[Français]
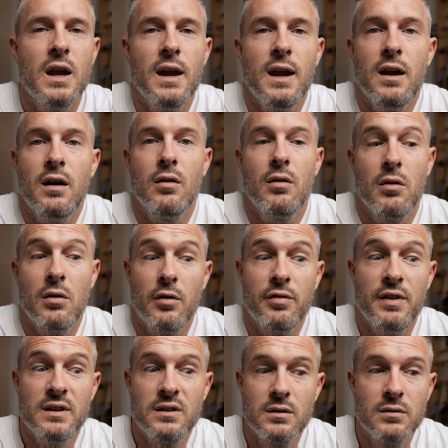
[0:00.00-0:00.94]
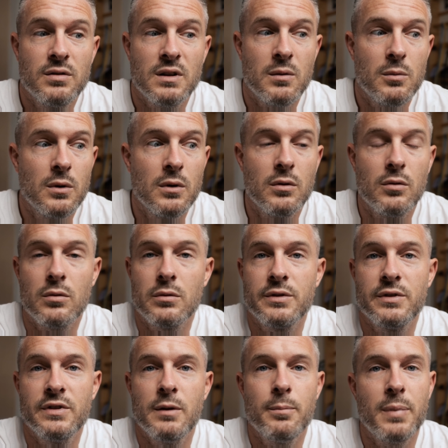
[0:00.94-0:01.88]
Et euh, en fait, finalement, on
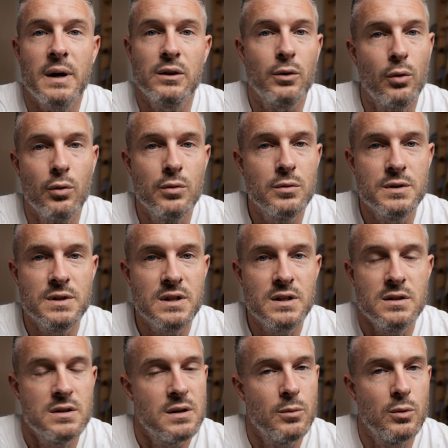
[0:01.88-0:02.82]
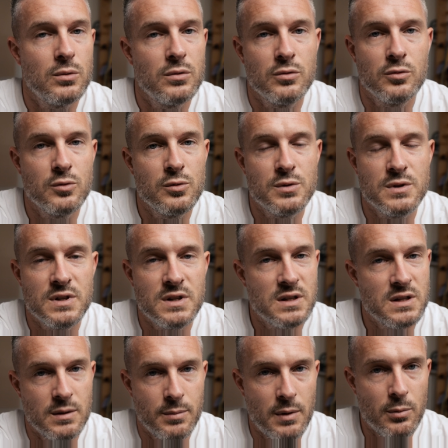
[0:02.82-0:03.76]
ne sait pas trop si c'est bon ou
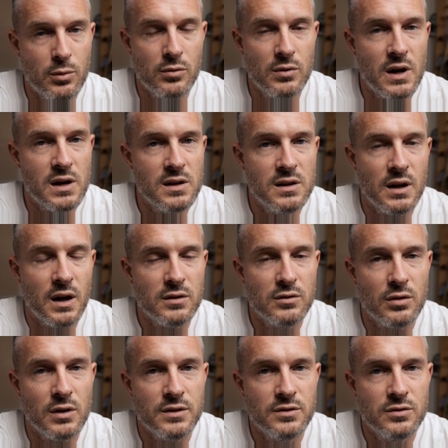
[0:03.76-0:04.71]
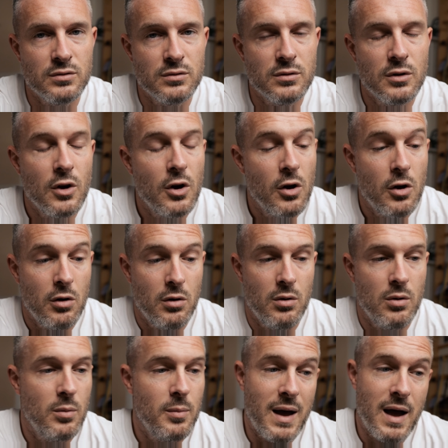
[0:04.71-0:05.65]
si c'est pas bon. La littérature là-dessus
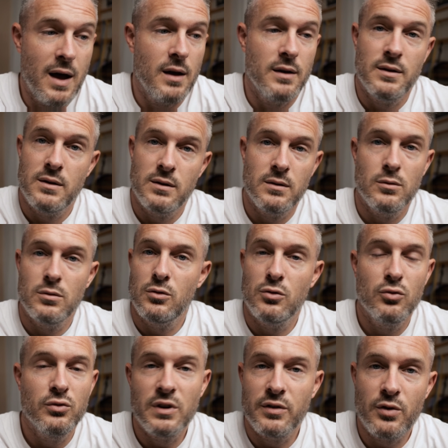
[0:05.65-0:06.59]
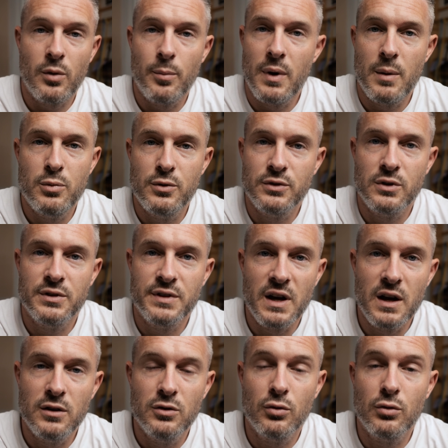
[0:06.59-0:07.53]
euh, bah, ne nous informe pas plus que
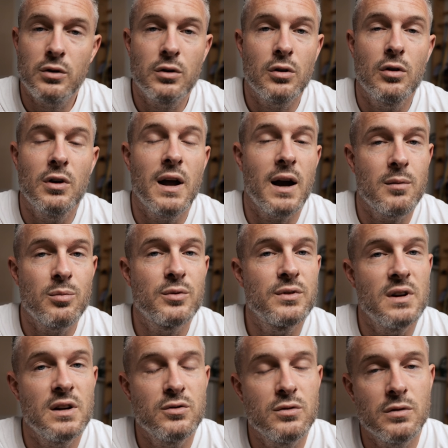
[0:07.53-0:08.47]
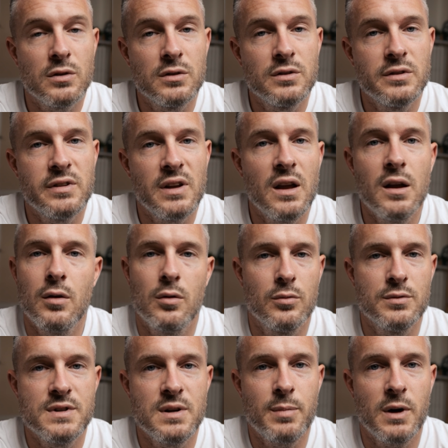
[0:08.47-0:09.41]
ça. Donc euh, la réponse est la suivante, c'est
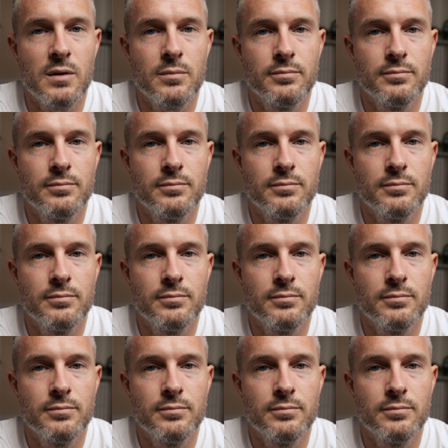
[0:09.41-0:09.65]
on ne sait pas.